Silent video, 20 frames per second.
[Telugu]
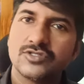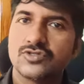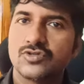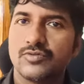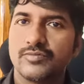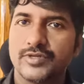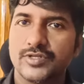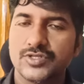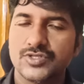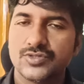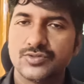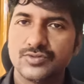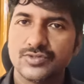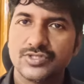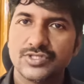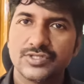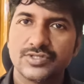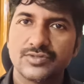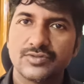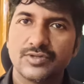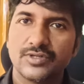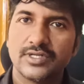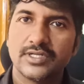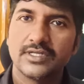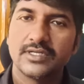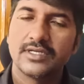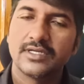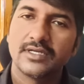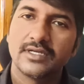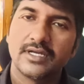సో మీరు చూజ్
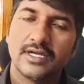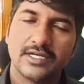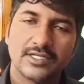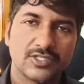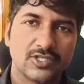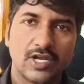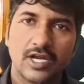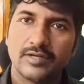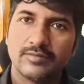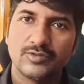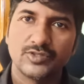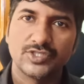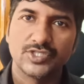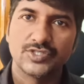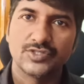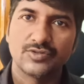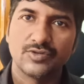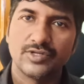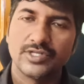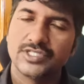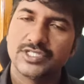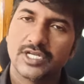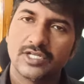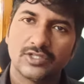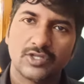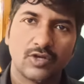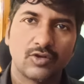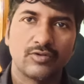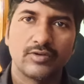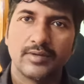చేసుకోండి అండ్ స్లాట్ బుక్ చేసుకోండి
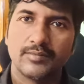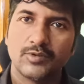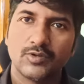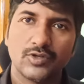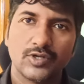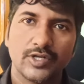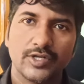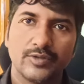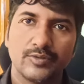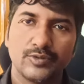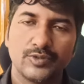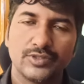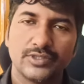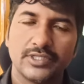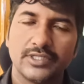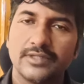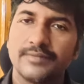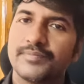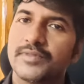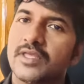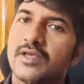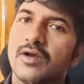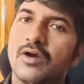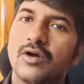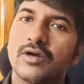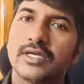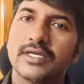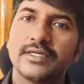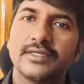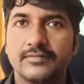చాలా తక్కువ అమౌంట్లోనే ఉంటుందండి
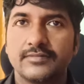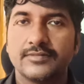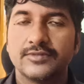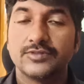ఓకే